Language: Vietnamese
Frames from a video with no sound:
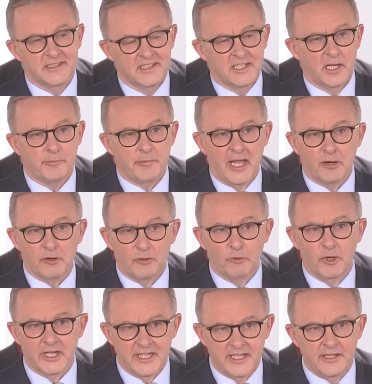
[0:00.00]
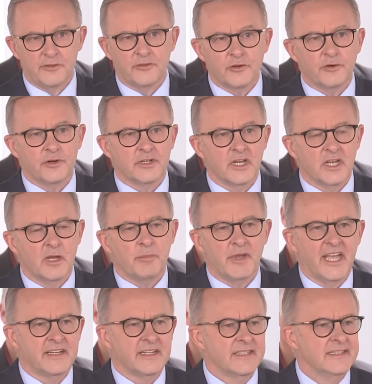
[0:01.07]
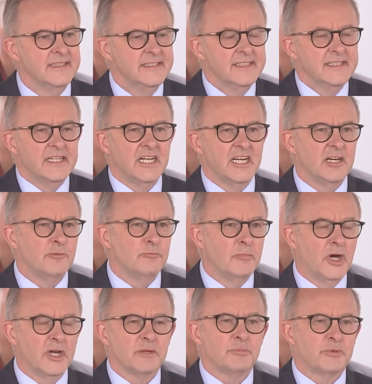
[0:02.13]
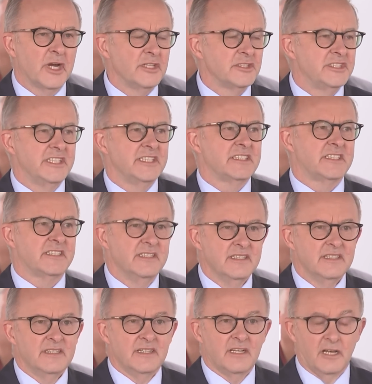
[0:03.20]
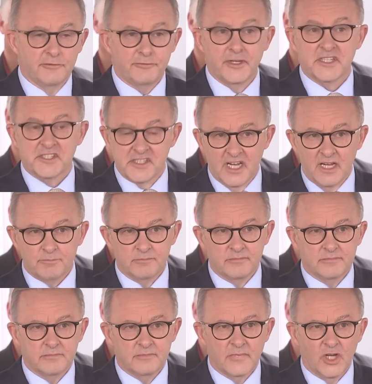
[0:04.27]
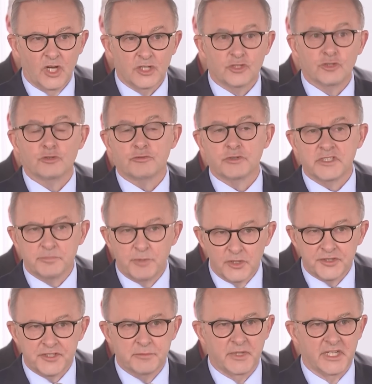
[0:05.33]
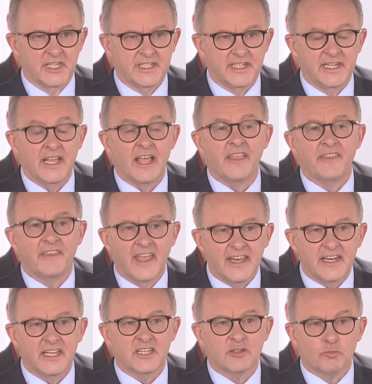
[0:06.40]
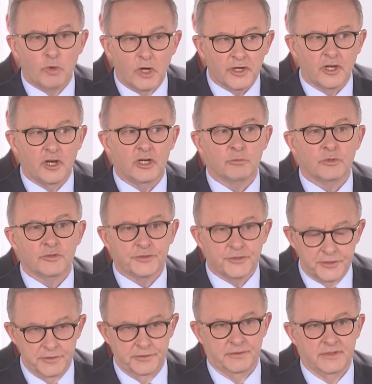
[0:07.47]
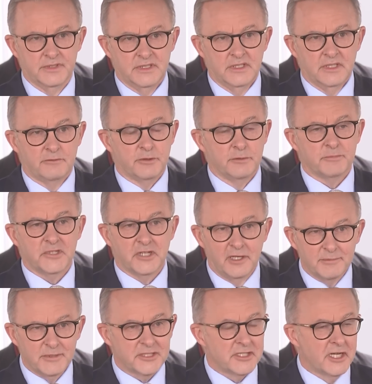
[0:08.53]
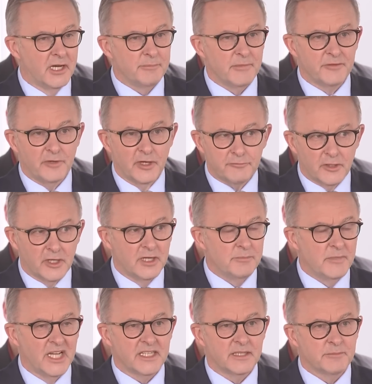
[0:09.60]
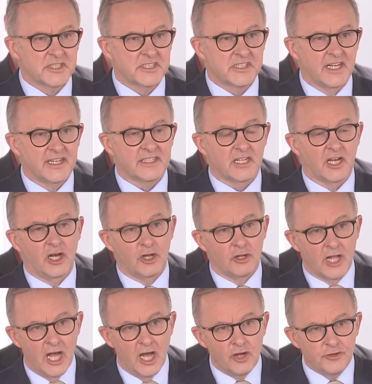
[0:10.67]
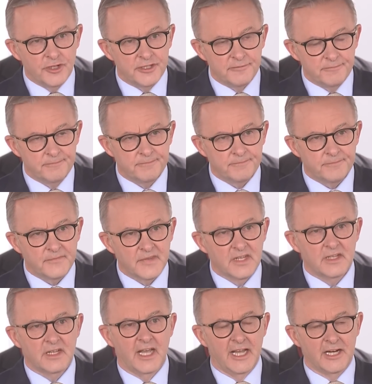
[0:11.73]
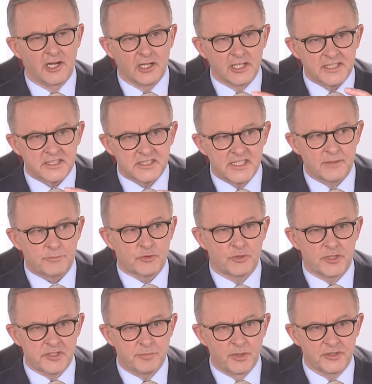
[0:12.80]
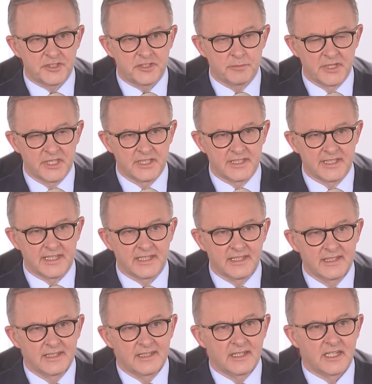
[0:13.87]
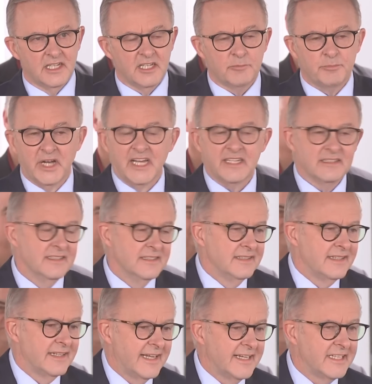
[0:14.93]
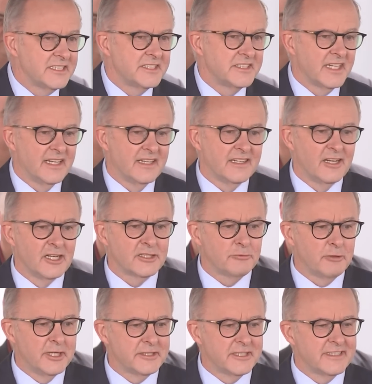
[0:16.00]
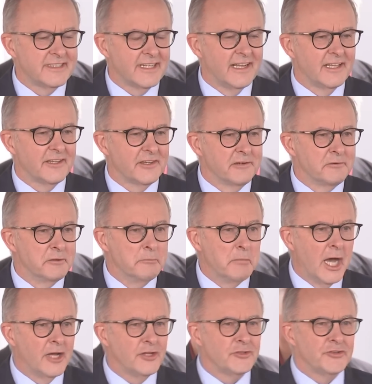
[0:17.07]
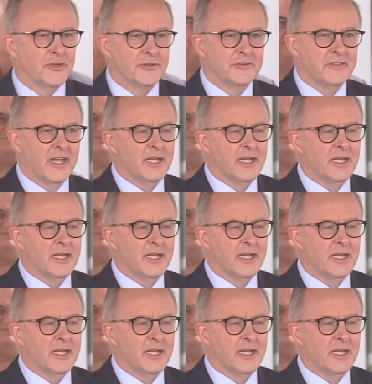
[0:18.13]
tướng Albanese của mình thôi là có những cái như là G20 nè dạ, rồi uh, ờ, ờ, APEC nè rồi diễn đàn của các quốc gia ở tại ờ, Thái Bình Dương nè thành ra nó là một cái lịch trình rất là dày đặc có lẽ cũng vì vậy đó mà tôi nghĩ nó cũng sẽ không ngạc nhiên làm cho người ta ngạc nhiên nếu